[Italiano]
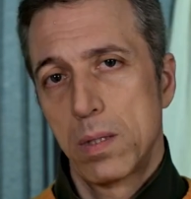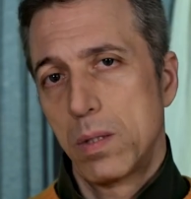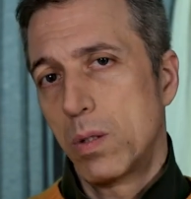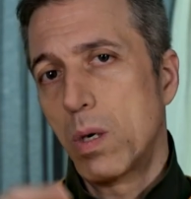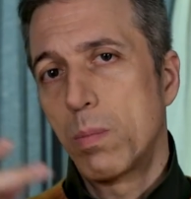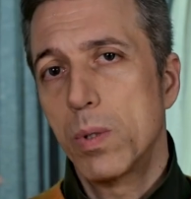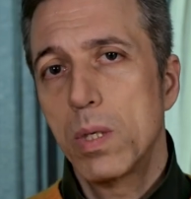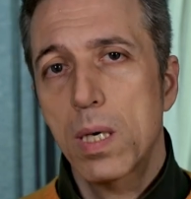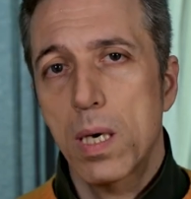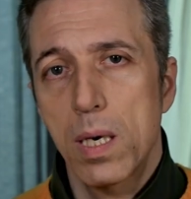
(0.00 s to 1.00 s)

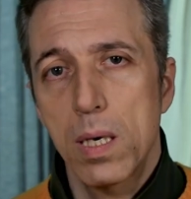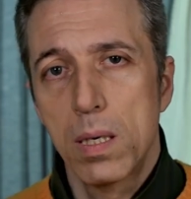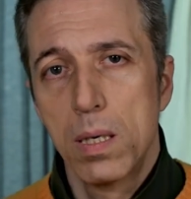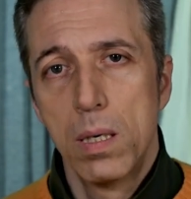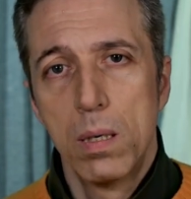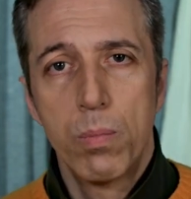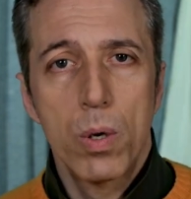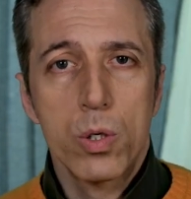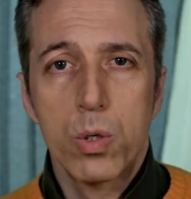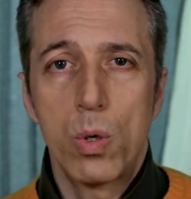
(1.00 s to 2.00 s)
dopodiché
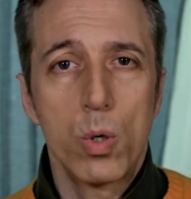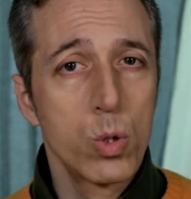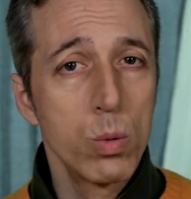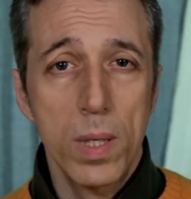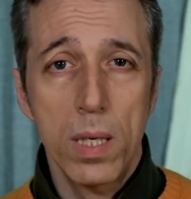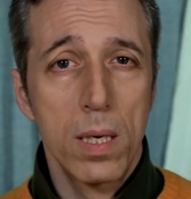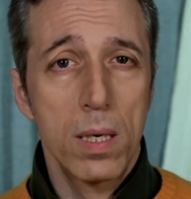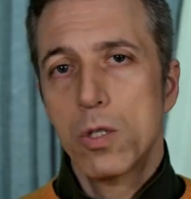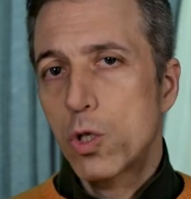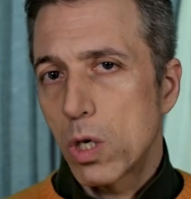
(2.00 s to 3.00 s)
può solo
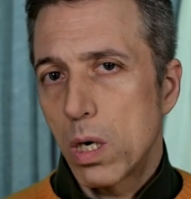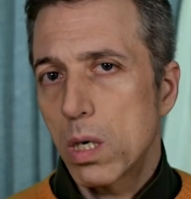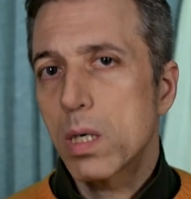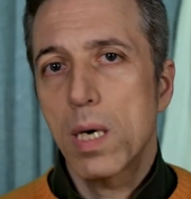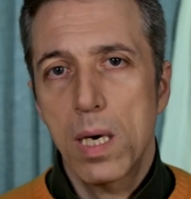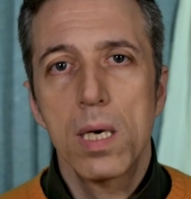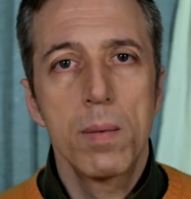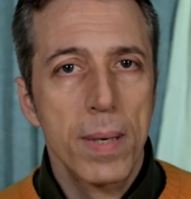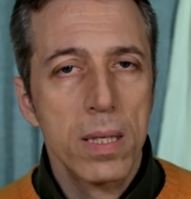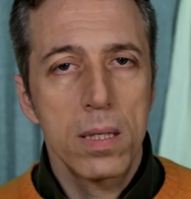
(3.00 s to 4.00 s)
subire ciò che i
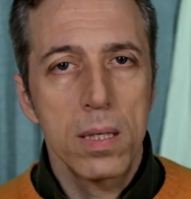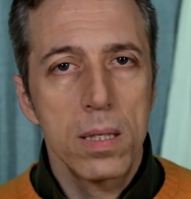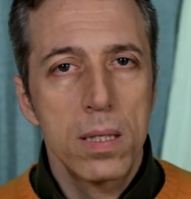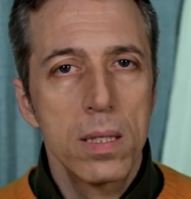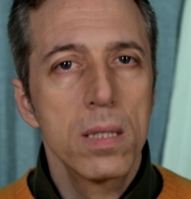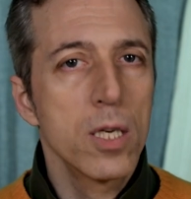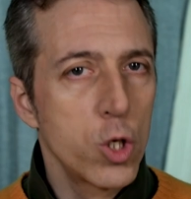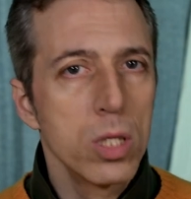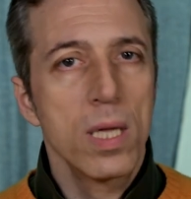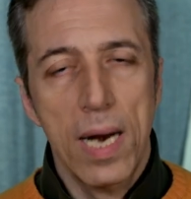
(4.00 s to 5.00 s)
partiti
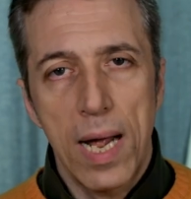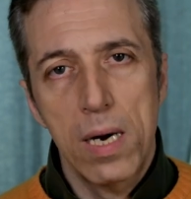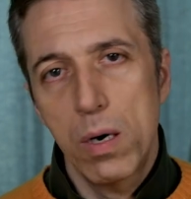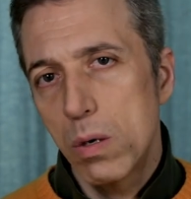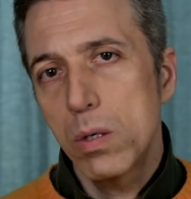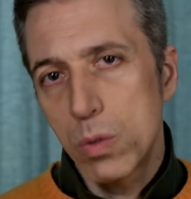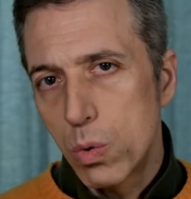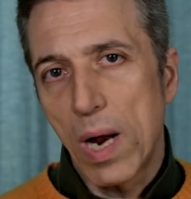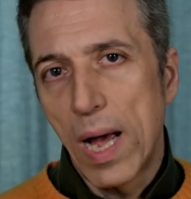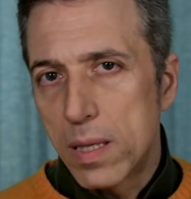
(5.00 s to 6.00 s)
decideranno
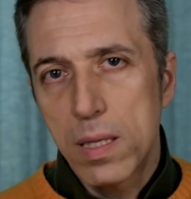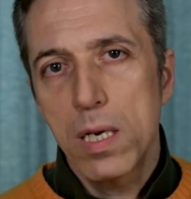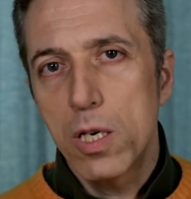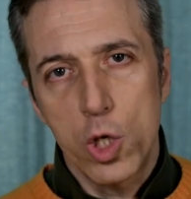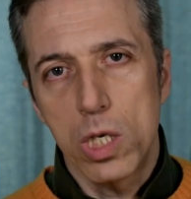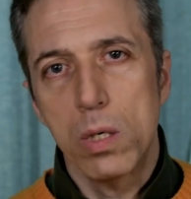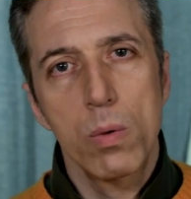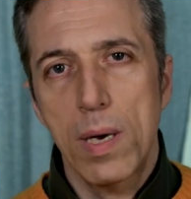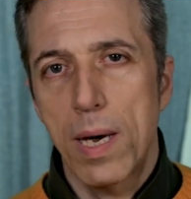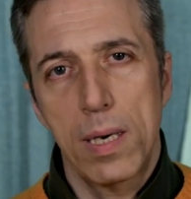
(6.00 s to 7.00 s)
durante i
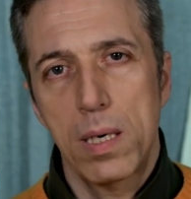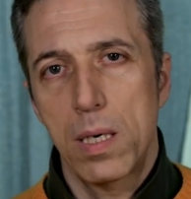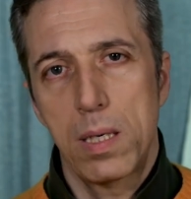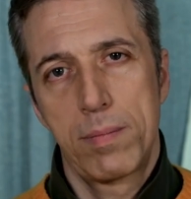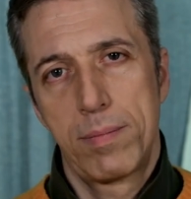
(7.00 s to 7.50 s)
cinque anni.